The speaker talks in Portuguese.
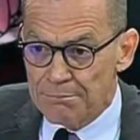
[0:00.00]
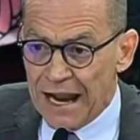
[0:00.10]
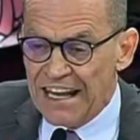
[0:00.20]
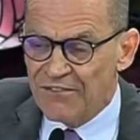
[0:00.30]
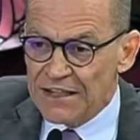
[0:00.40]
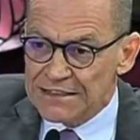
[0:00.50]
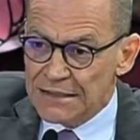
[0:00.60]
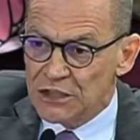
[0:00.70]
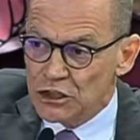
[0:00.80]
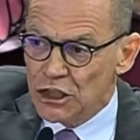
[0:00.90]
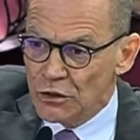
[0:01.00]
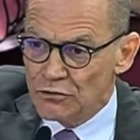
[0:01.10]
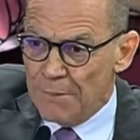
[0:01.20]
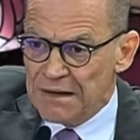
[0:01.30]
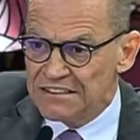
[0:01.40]
para levantar sigilo
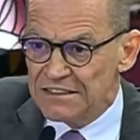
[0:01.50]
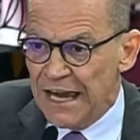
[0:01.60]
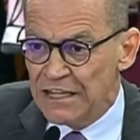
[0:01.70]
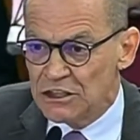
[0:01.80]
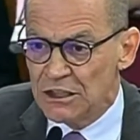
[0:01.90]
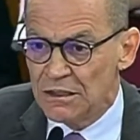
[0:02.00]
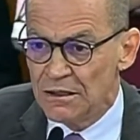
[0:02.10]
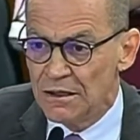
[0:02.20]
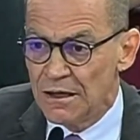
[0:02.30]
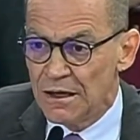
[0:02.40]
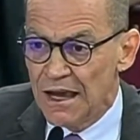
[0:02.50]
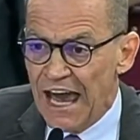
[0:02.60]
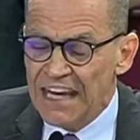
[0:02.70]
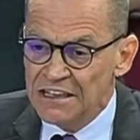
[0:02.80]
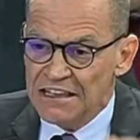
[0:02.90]
de uma presidente.
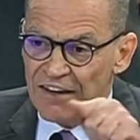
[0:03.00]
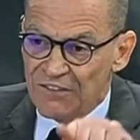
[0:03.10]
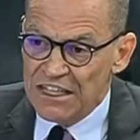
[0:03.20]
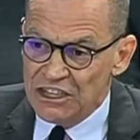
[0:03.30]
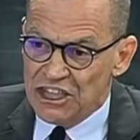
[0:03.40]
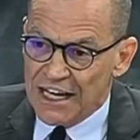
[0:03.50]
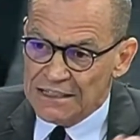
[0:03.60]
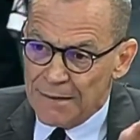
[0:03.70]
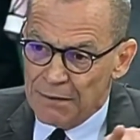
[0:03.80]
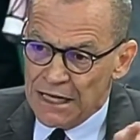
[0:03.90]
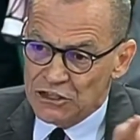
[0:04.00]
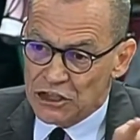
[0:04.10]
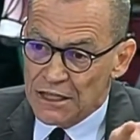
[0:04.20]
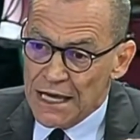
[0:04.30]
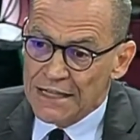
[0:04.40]
É interferir
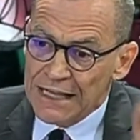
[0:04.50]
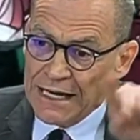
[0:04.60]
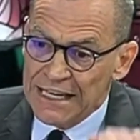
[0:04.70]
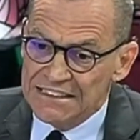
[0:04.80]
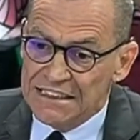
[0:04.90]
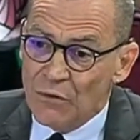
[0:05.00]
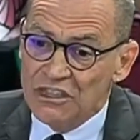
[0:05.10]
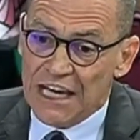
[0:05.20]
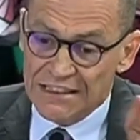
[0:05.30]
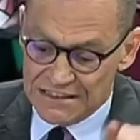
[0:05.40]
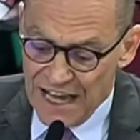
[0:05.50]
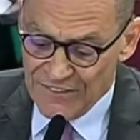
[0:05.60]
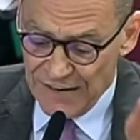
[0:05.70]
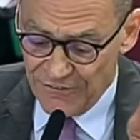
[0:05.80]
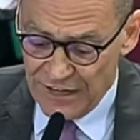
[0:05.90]
diretamente na eleição de quem estava
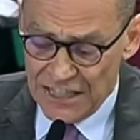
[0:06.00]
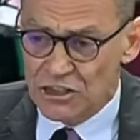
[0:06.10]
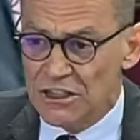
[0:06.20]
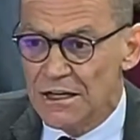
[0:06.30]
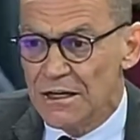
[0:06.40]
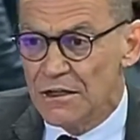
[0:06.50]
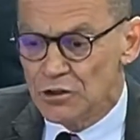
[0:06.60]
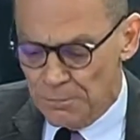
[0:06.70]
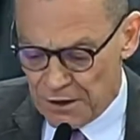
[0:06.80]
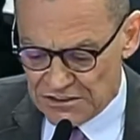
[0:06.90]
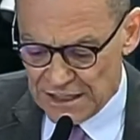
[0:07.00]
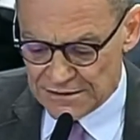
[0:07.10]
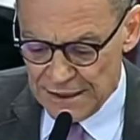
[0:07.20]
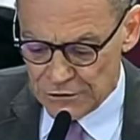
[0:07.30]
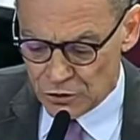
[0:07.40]
na frente de um
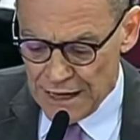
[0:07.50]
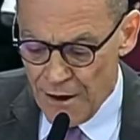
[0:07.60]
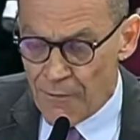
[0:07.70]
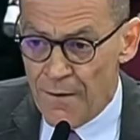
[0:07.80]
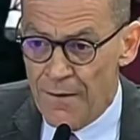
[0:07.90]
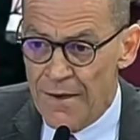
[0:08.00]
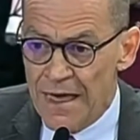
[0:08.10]
processo eleitoral,